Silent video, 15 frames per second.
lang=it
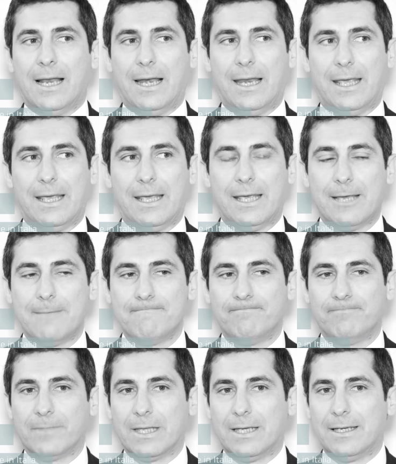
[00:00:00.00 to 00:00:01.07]
Le,
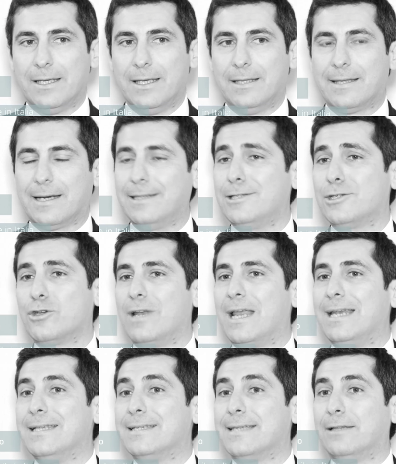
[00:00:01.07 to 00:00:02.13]
mm, I
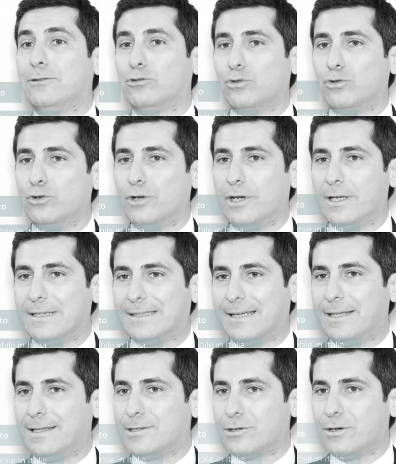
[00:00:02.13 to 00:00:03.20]
tradizionali settori, i
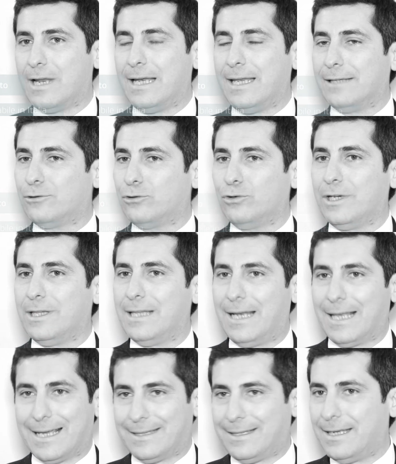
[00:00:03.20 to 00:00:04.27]
tradizionali attori
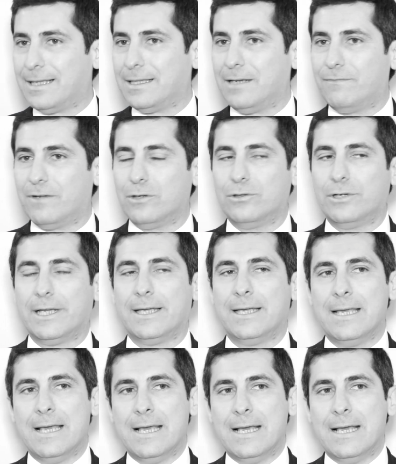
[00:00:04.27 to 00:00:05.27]
della catena del valore